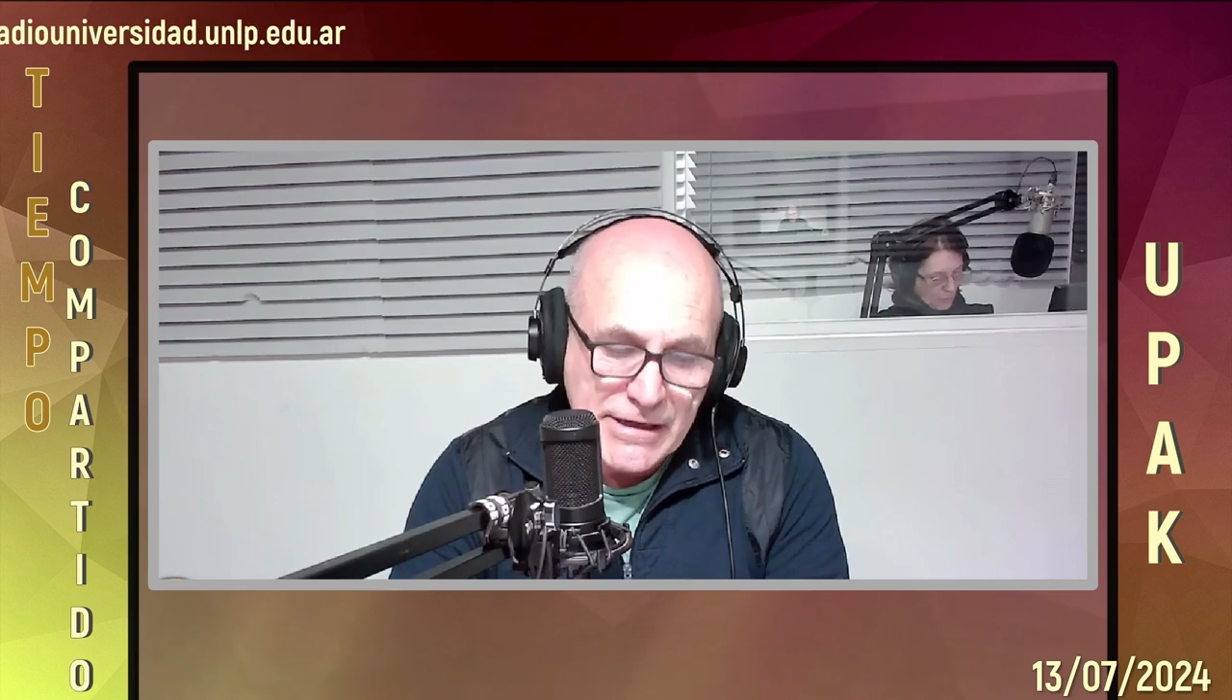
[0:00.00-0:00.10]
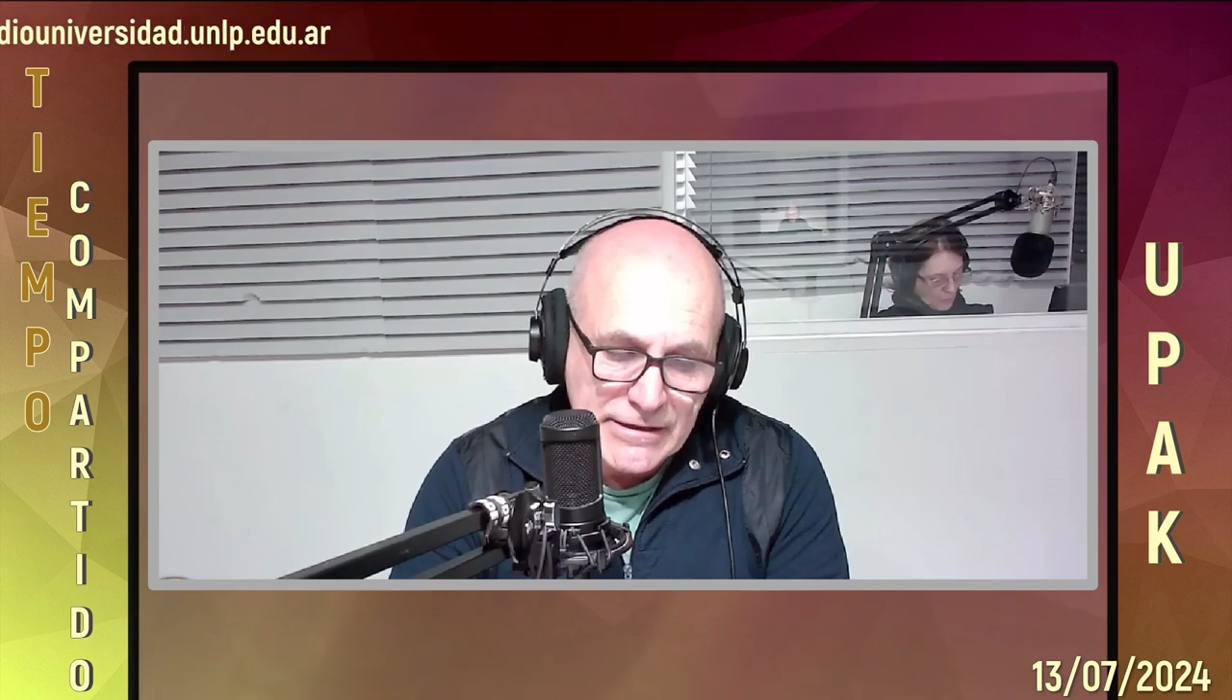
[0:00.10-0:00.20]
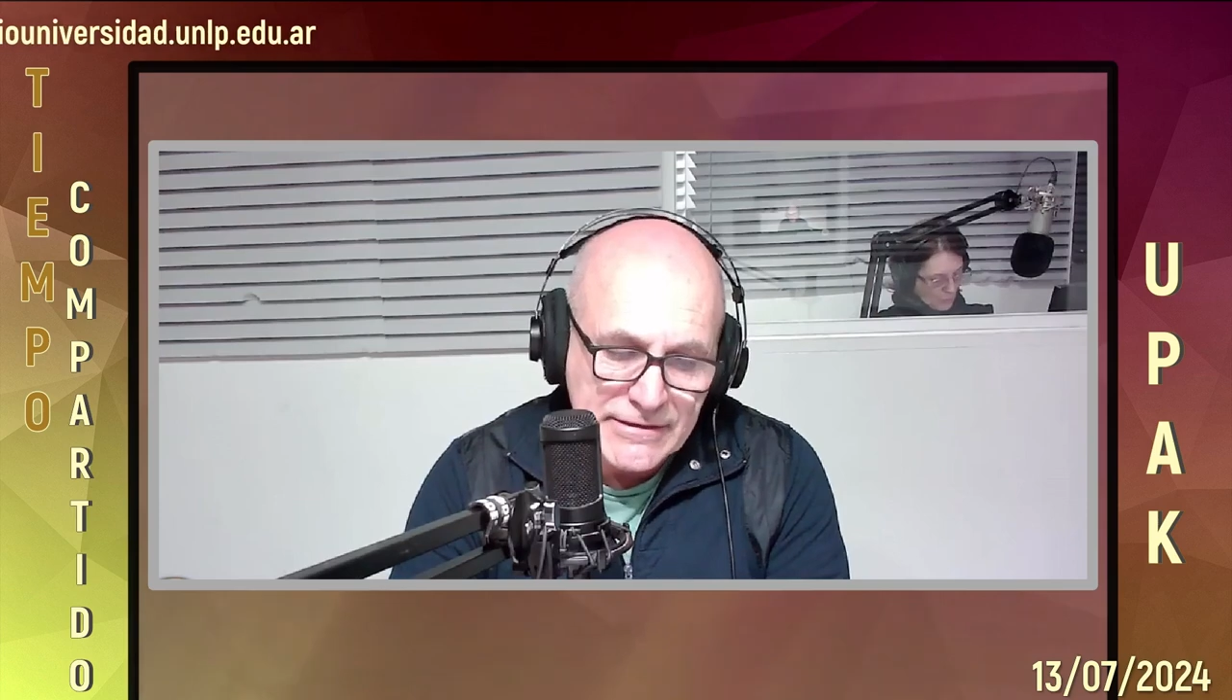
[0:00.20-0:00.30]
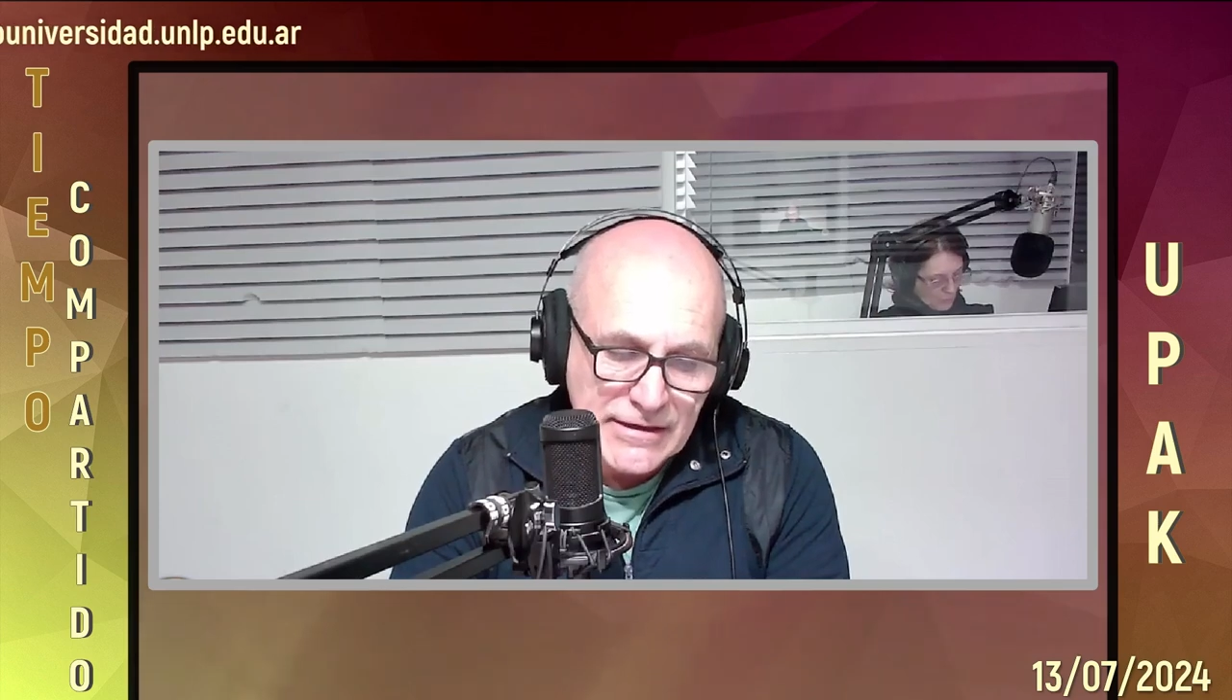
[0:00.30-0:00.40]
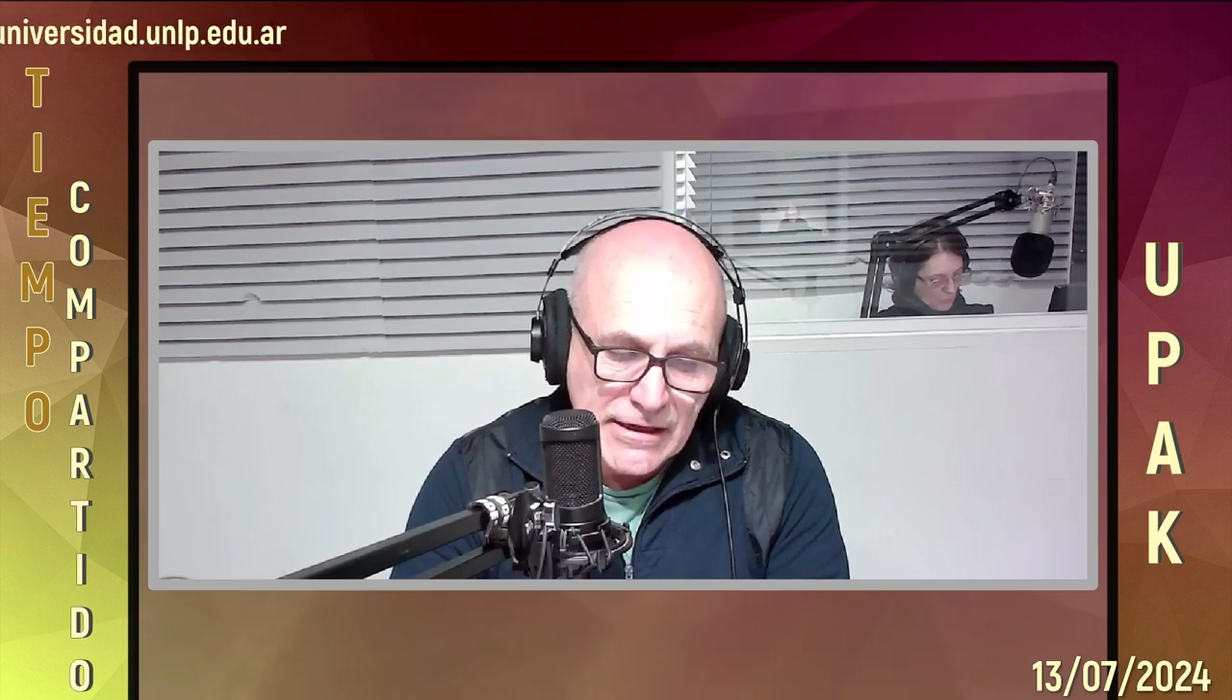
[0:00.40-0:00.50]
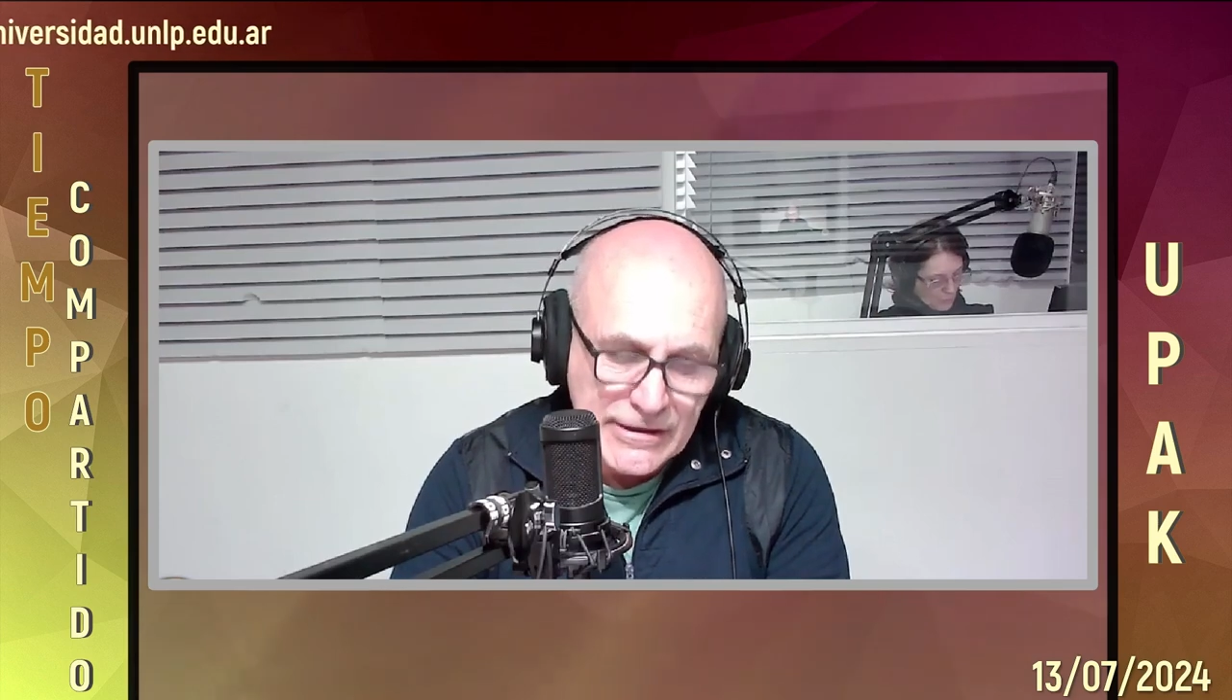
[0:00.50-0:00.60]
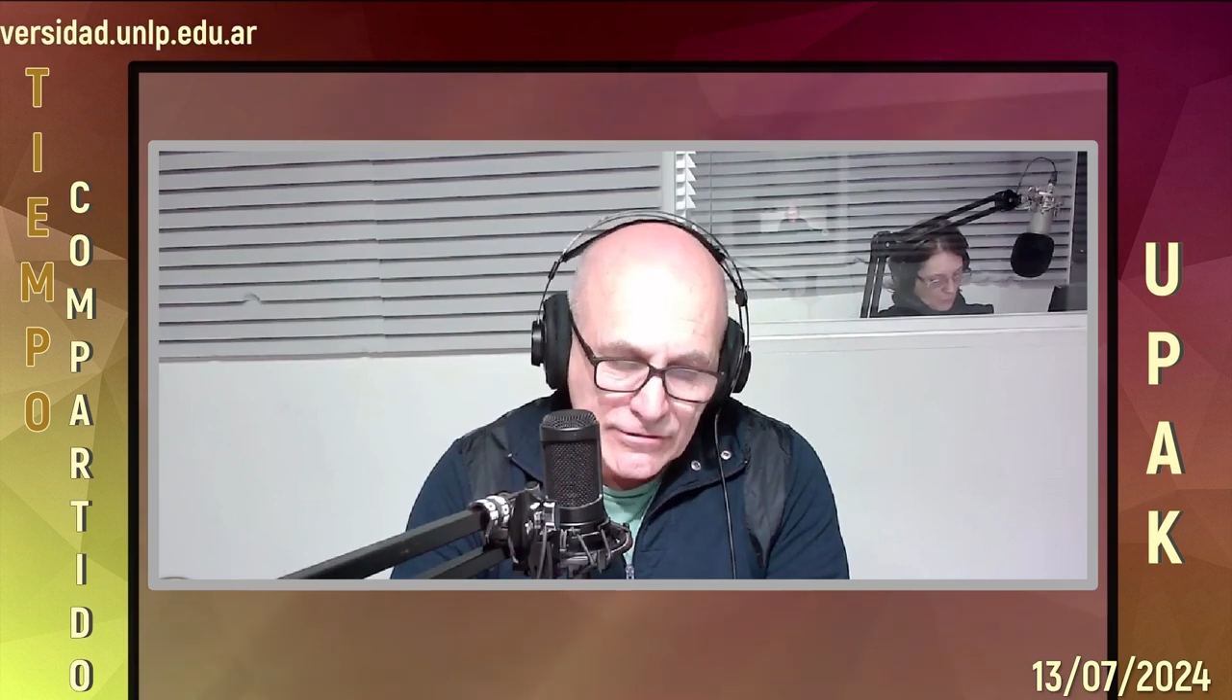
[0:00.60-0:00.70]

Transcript: Brienza.